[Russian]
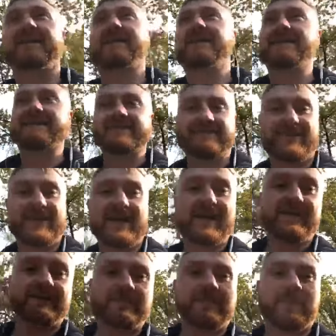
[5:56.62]
если бы
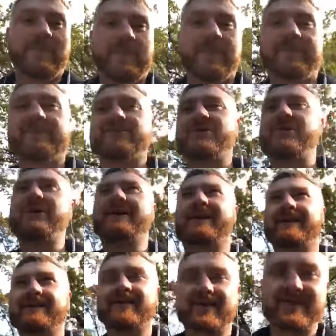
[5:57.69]
я человек,
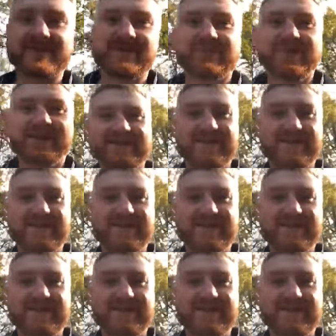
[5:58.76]
который собрал